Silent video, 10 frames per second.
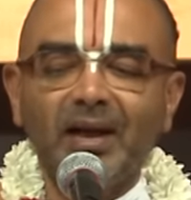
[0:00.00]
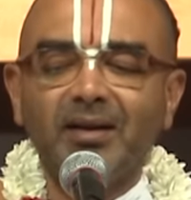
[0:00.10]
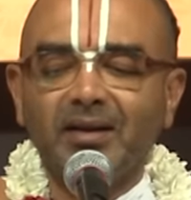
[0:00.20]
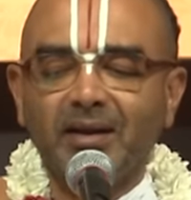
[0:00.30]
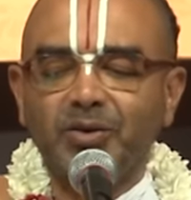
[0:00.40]

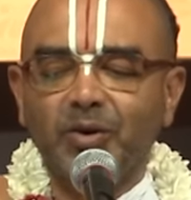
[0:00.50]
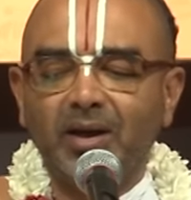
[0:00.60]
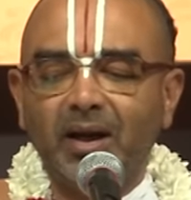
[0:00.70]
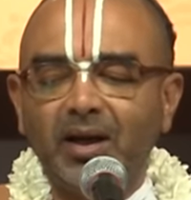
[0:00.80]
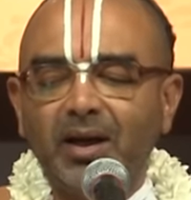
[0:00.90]
அதைத்தான்
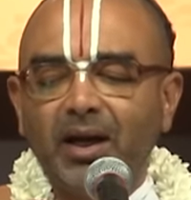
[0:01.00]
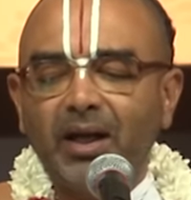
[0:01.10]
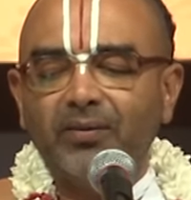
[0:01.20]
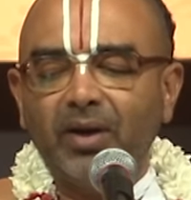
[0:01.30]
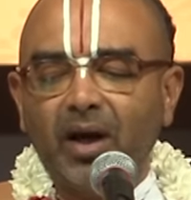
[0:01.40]
சொல்கிறார்
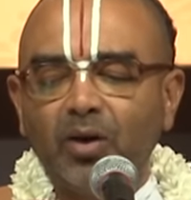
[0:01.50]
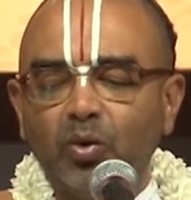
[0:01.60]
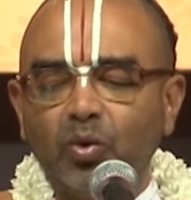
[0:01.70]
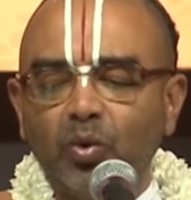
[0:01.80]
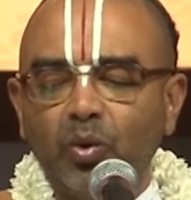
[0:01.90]
இவன்
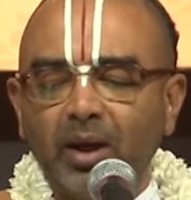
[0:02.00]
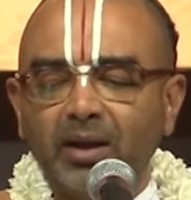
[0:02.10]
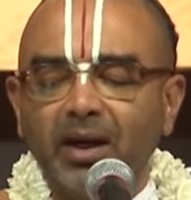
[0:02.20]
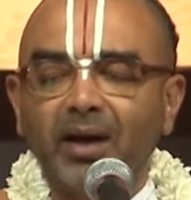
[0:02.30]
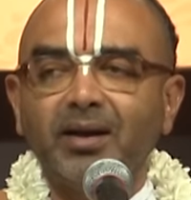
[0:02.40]
அனுகூல
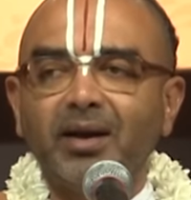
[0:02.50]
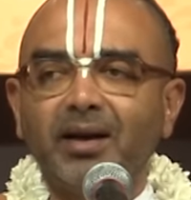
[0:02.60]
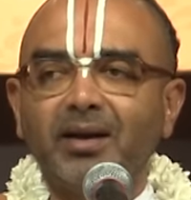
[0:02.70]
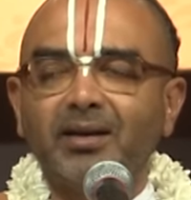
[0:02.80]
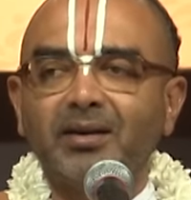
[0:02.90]
ஞானியாக
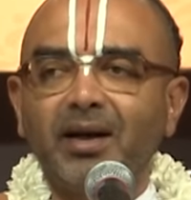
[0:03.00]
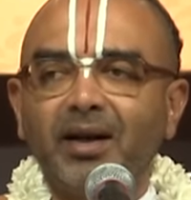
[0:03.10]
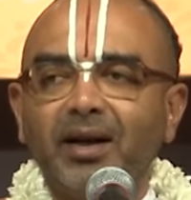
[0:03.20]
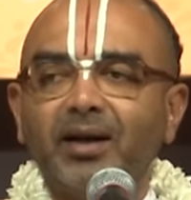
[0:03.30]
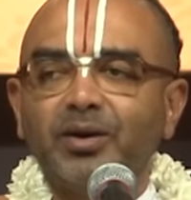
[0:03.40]

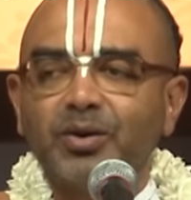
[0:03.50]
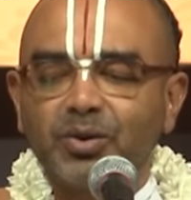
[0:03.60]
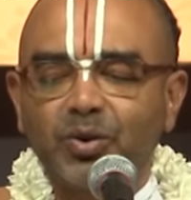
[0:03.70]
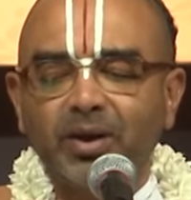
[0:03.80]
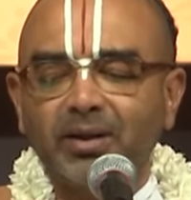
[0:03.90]
இருக்கிறதுனாலே
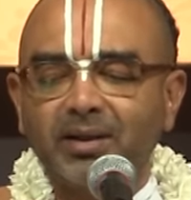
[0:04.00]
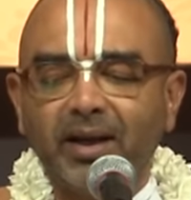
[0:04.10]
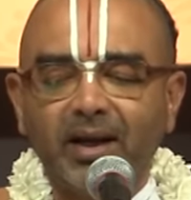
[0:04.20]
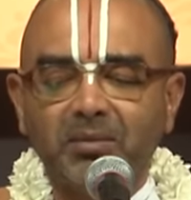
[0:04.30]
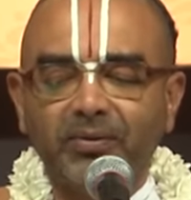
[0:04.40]

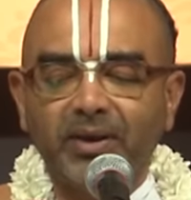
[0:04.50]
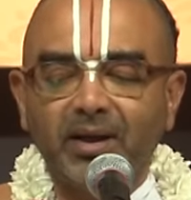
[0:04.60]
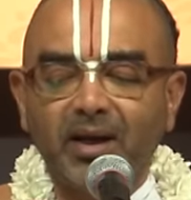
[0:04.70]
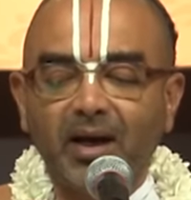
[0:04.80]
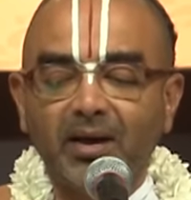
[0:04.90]
சுகத்தை
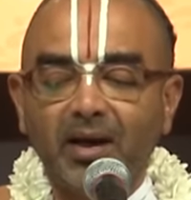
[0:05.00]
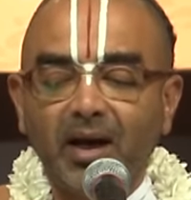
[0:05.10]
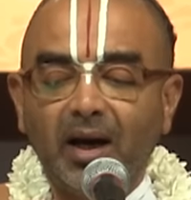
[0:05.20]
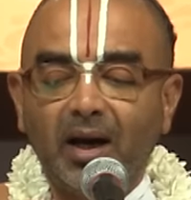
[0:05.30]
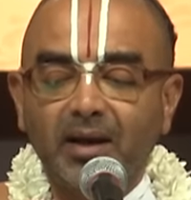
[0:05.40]
அனுபவிக்கிறான்
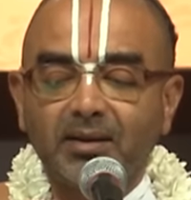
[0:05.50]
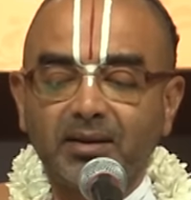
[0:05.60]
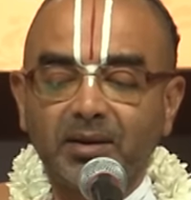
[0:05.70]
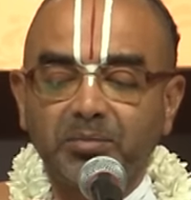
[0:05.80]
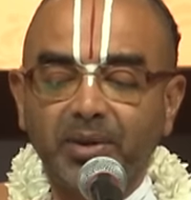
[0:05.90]

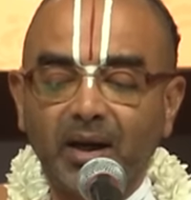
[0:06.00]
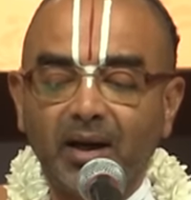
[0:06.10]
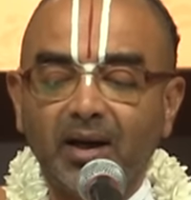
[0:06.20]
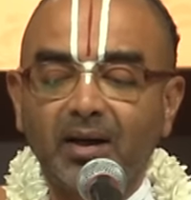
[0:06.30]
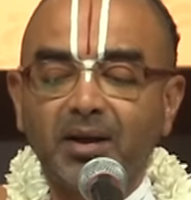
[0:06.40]

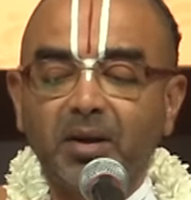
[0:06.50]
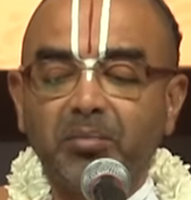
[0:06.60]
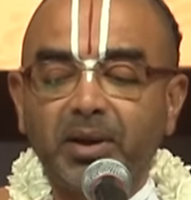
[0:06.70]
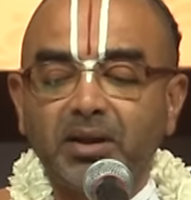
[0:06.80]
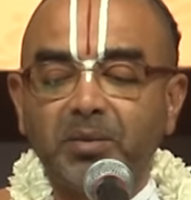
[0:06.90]
ஆர்த்திபியாக
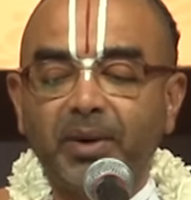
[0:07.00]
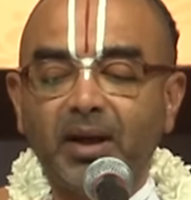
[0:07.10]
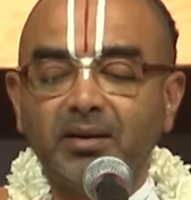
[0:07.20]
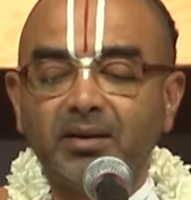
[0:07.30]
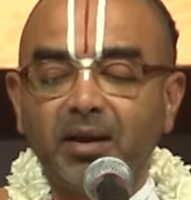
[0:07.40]

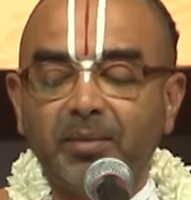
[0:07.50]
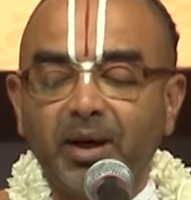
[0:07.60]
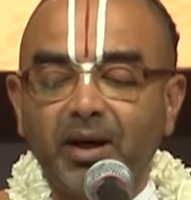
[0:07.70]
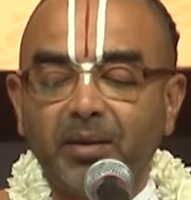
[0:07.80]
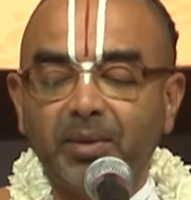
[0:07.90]

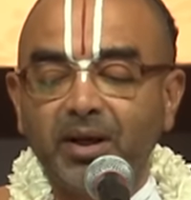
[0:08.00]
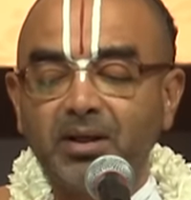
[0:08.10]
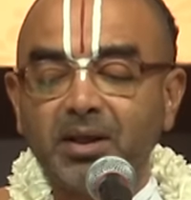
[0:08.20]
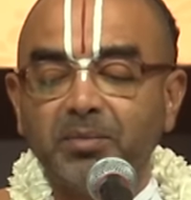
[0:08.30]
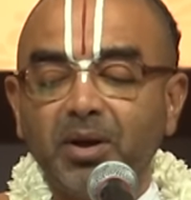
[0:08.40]
பிரதிபாத்தியமான
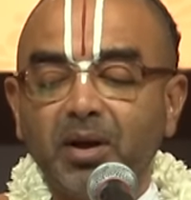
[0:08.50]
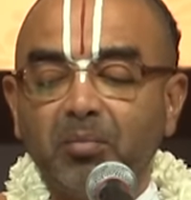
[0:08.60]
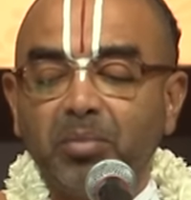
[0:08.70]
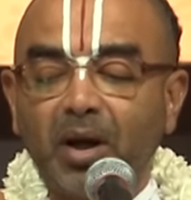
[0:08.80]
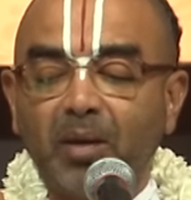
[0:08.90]
மனுஷம்
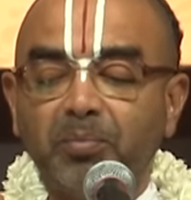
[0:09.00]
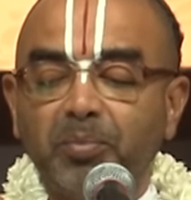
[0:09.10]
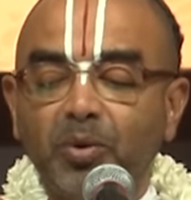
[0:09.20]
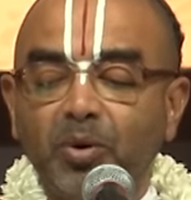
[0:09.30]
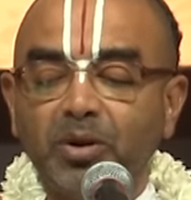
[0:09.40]

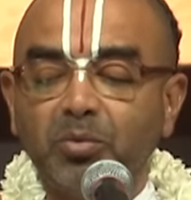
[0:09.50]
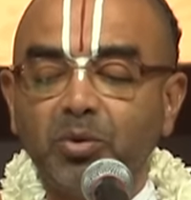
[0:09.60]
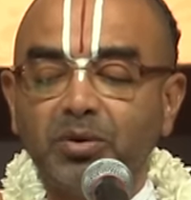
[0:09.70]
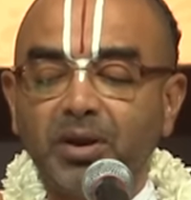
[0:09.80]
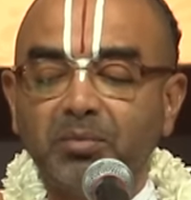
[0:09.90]
பிராப்னோதி
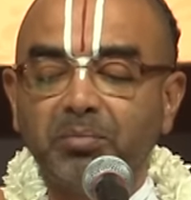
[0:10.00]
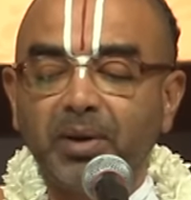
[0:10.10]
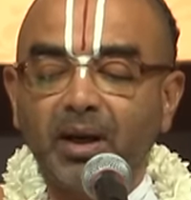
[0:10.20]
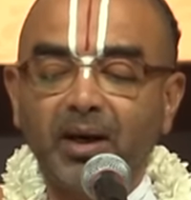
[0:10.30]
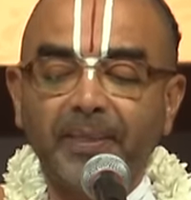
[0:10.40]
புத்திம்
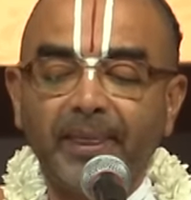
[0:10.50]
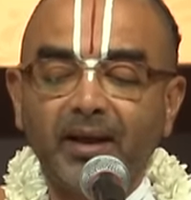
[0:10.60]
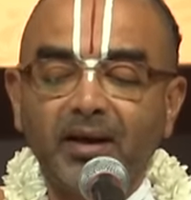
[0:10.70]
பராம்